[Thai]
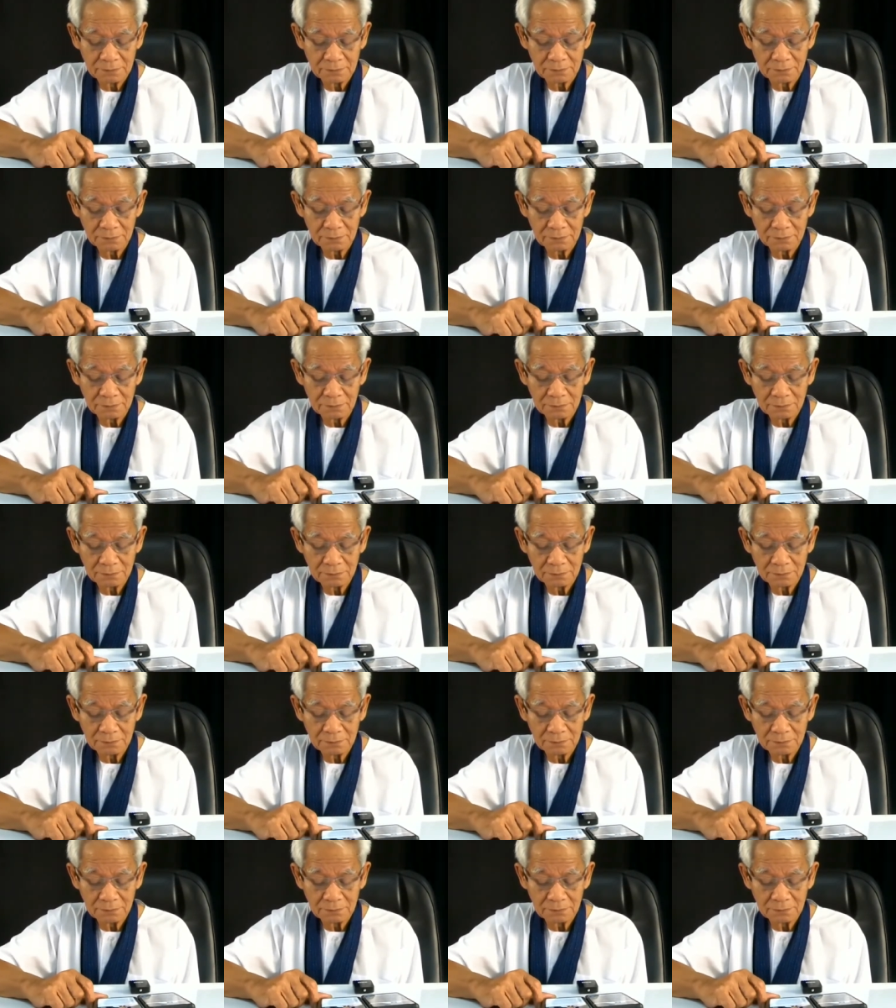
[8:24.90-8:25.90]
อืม
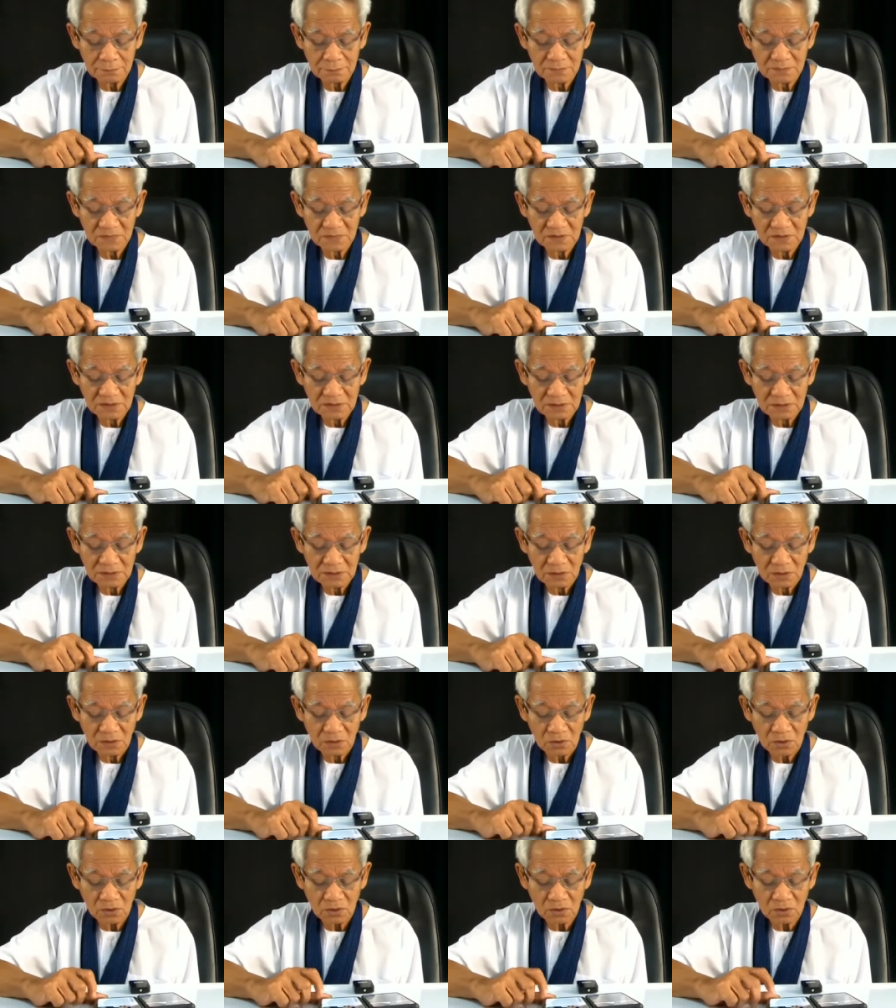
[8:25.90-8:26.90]

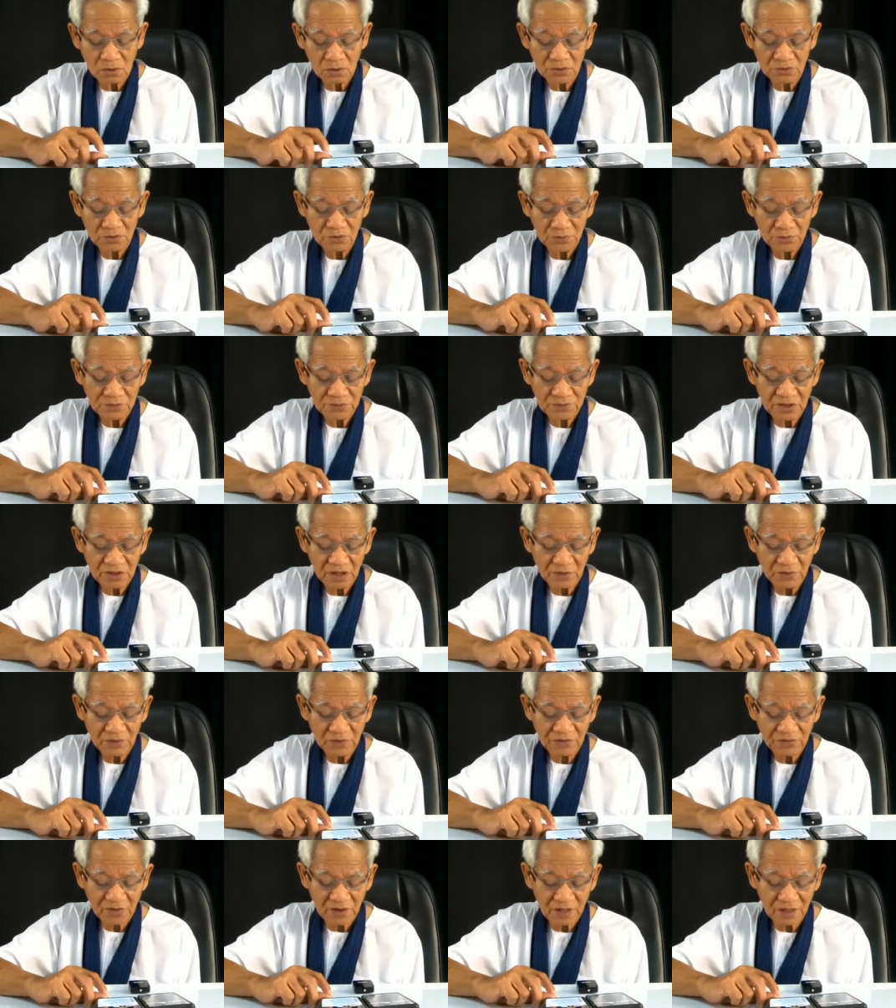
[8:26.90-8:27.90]
โอ้ ใช้
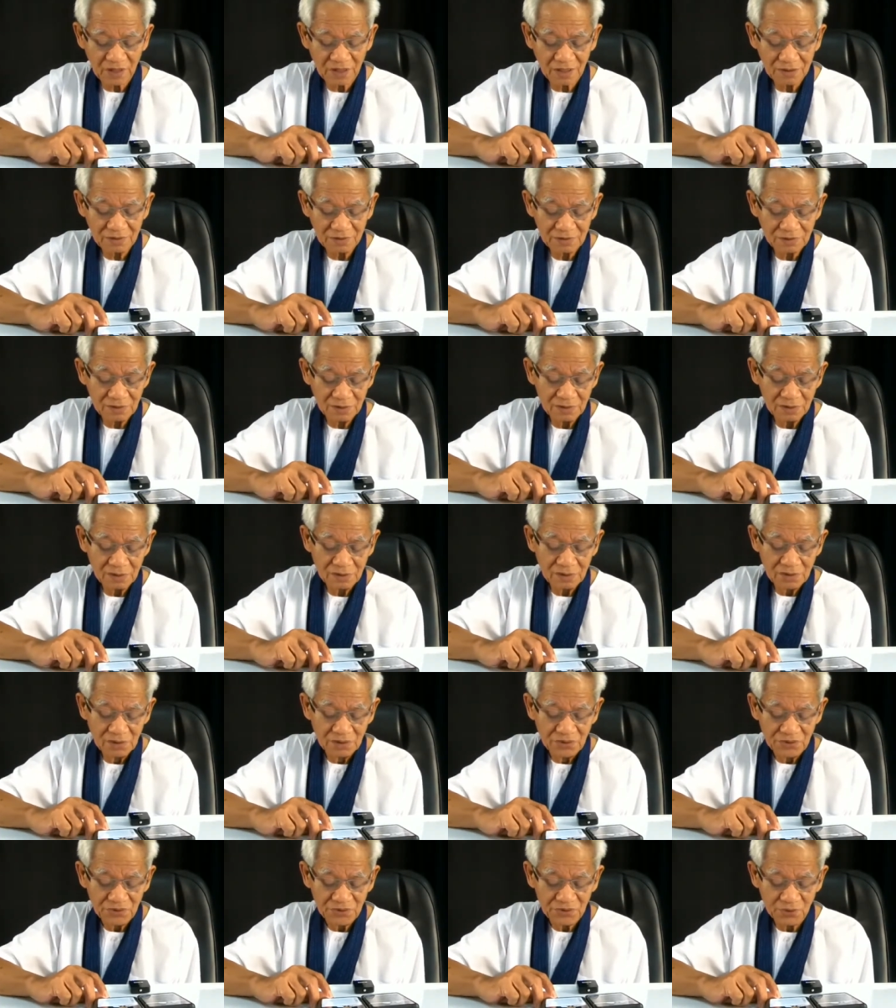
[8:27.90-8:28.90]
ภาษา
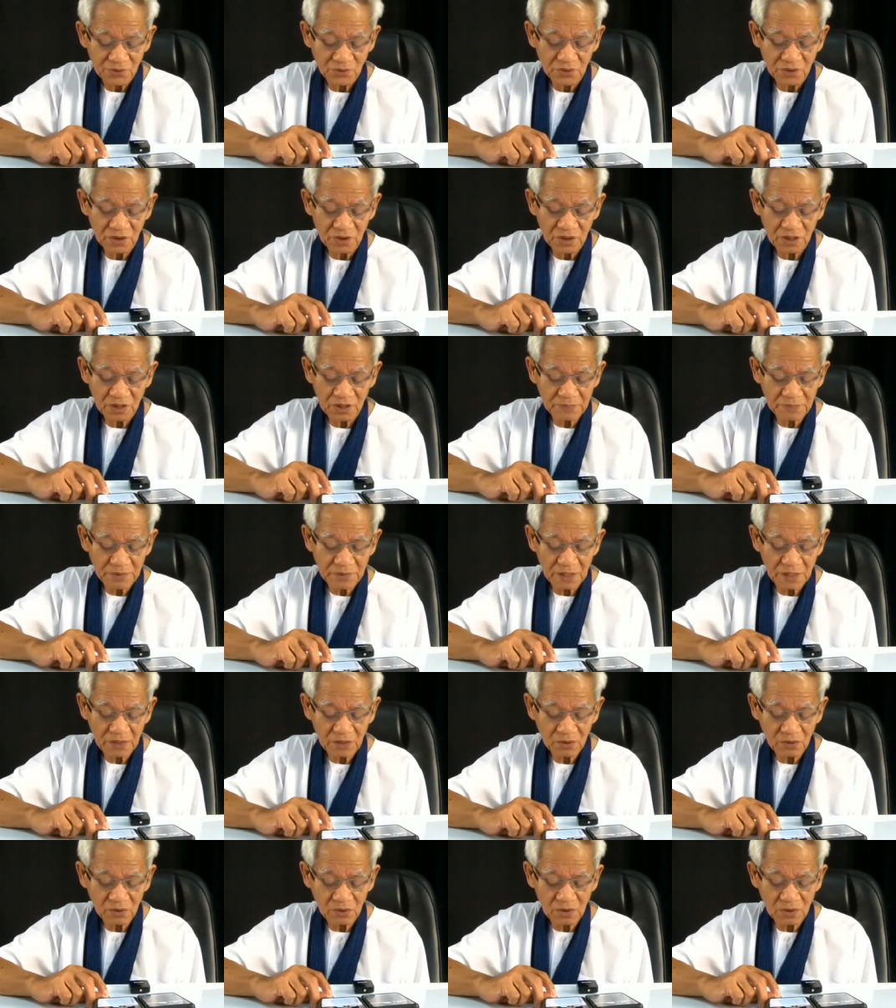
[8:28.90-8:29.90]
สูงเกินไป
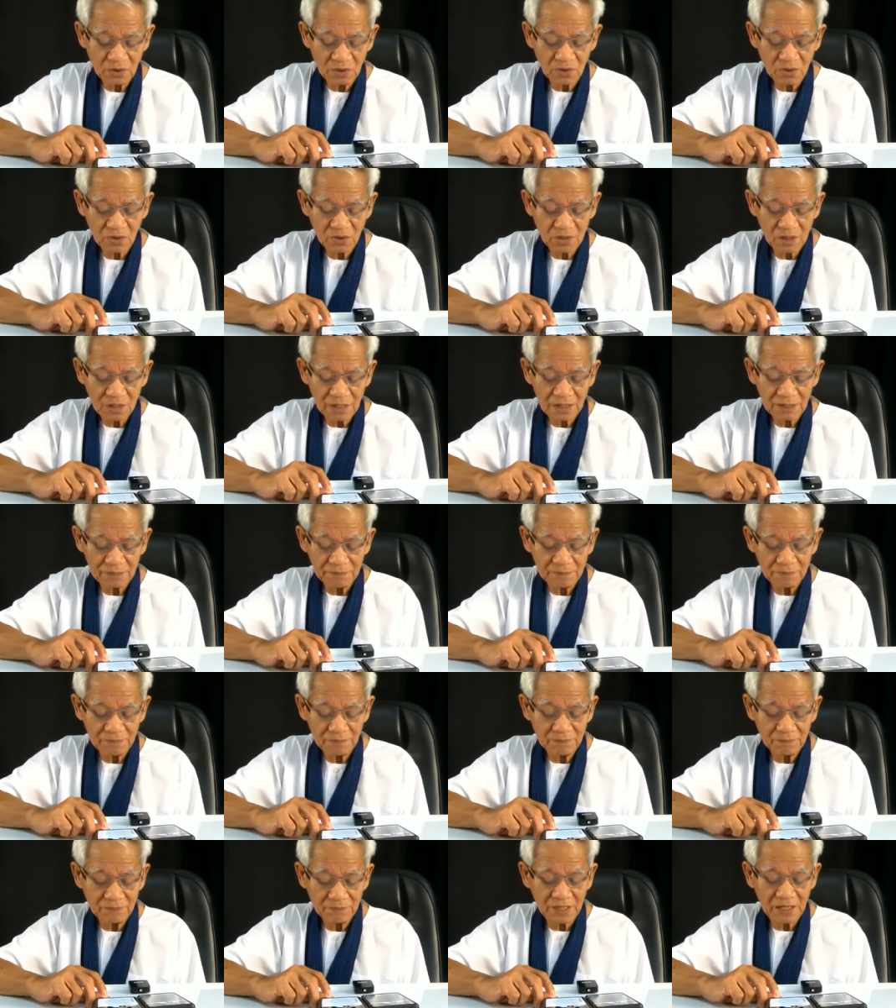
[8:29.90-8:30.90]
คุณนงนะครับ
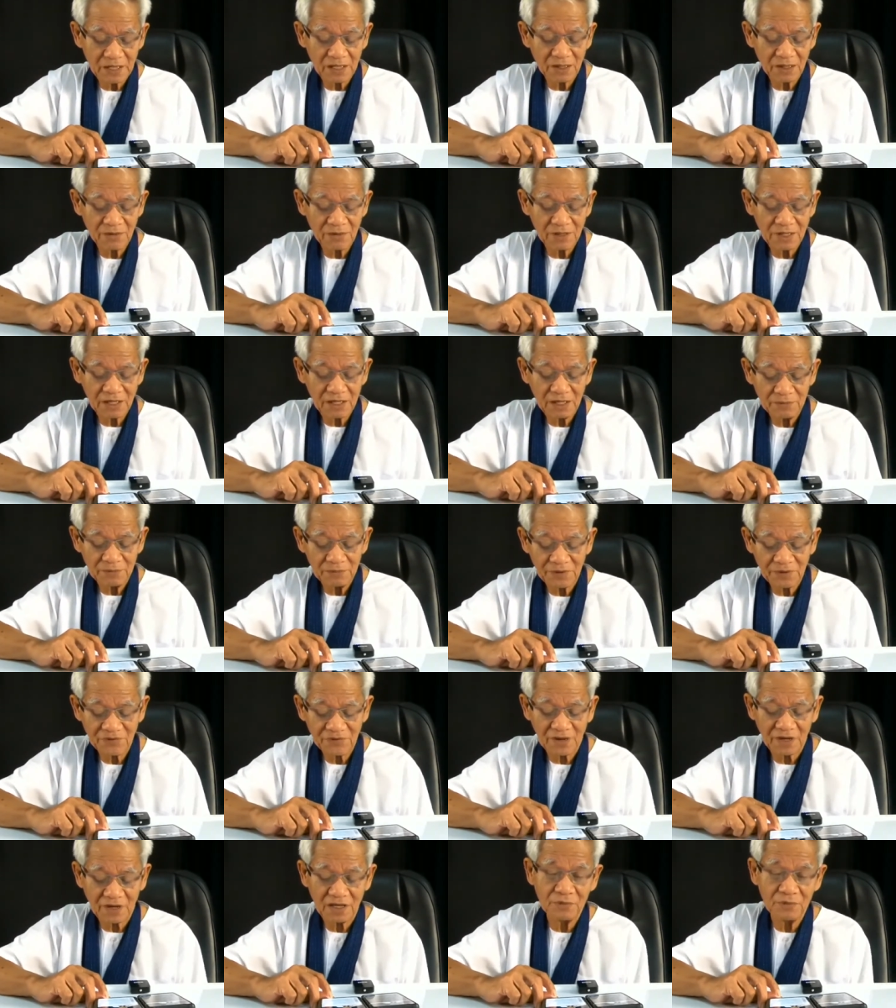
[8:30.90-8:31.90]
ไม่เอานะ
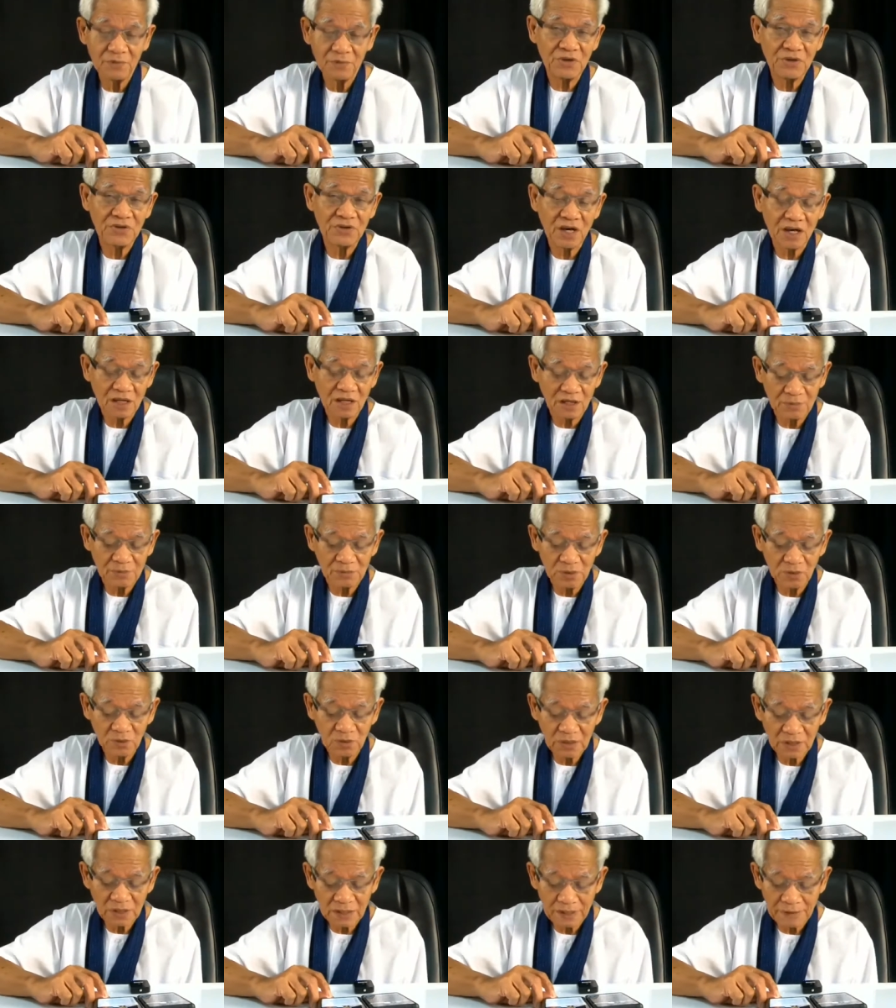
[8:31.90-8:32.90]
ภาษานี้ไม่ใช้กับ
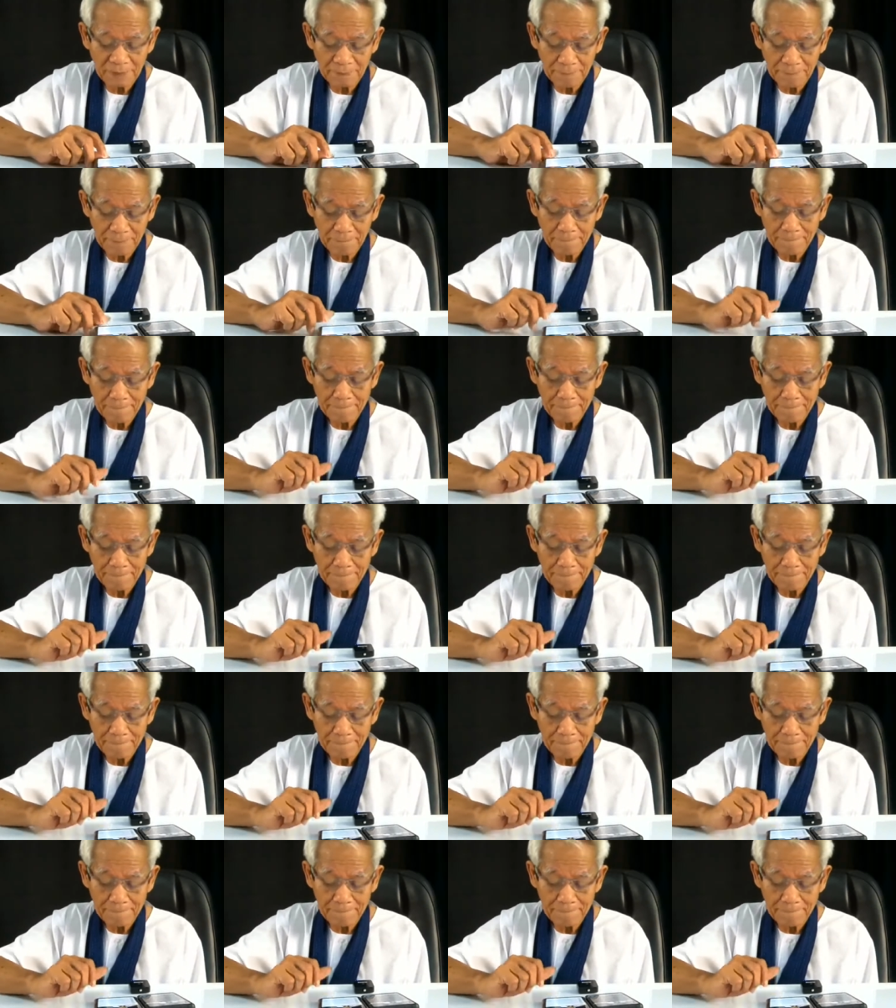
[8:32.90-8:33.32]
ลุงนะครับ